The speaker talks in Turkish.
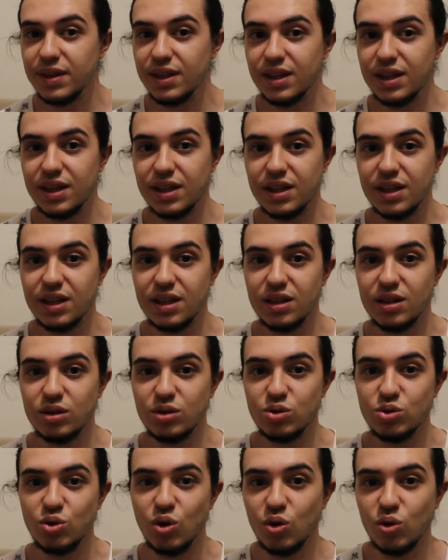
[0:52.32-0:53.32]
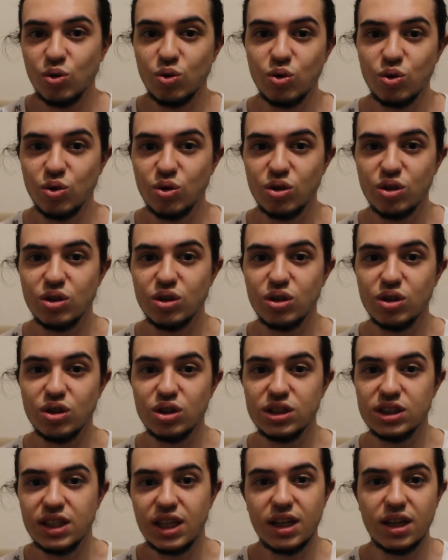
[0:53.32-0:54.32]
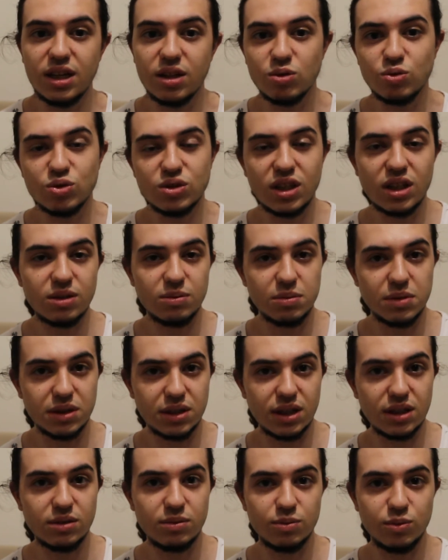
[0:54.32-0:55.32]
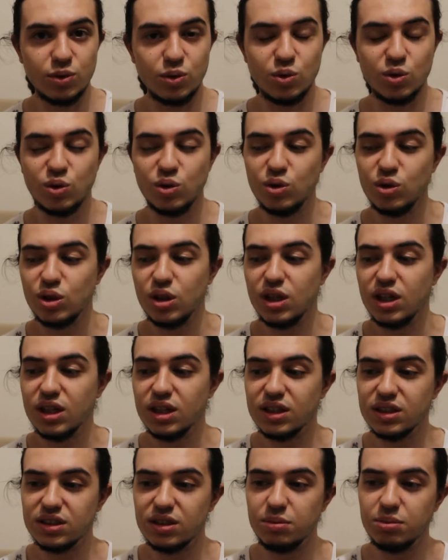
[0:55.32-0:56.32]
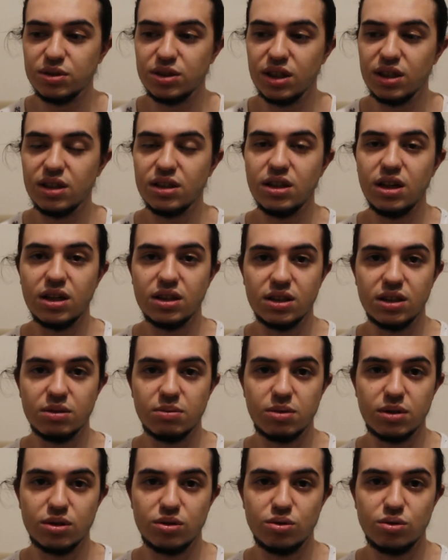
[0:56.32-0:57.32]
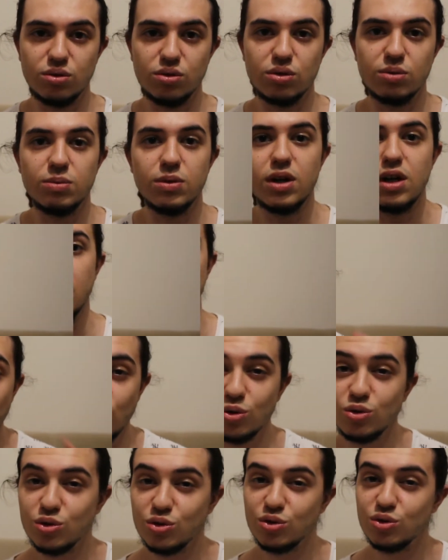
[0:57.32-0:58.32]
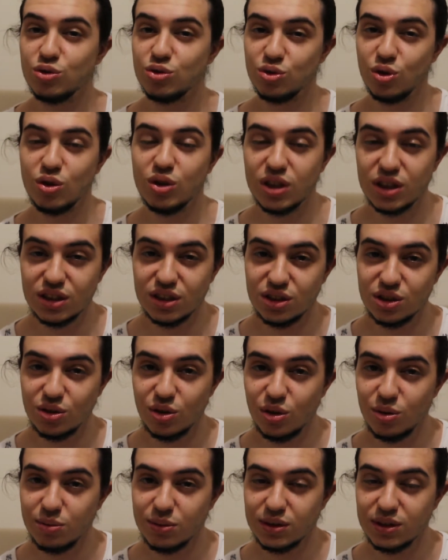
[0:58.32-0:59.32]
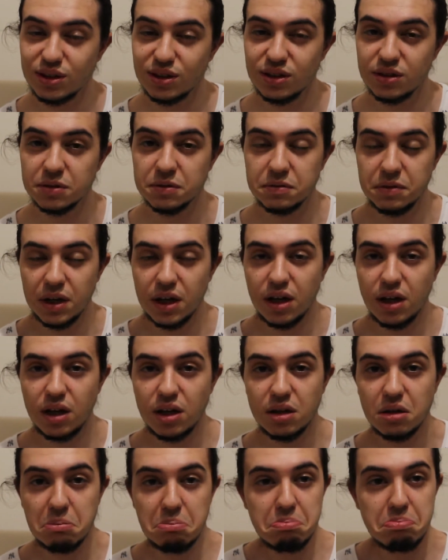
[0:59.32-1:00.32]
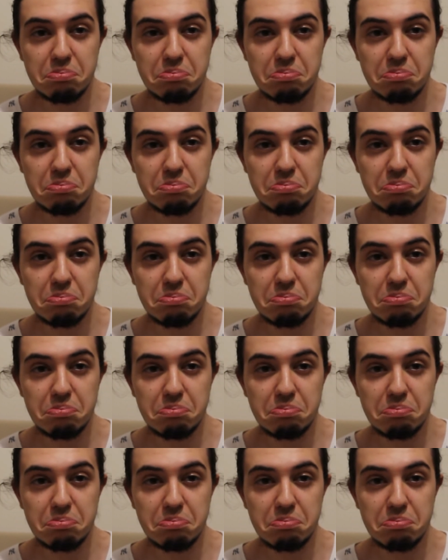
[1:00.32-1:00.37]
e, çok ee, şey uzatmadan videoyu kısa bir şekilde anlatmak istiyorum. logonuzun çok karışık olması veya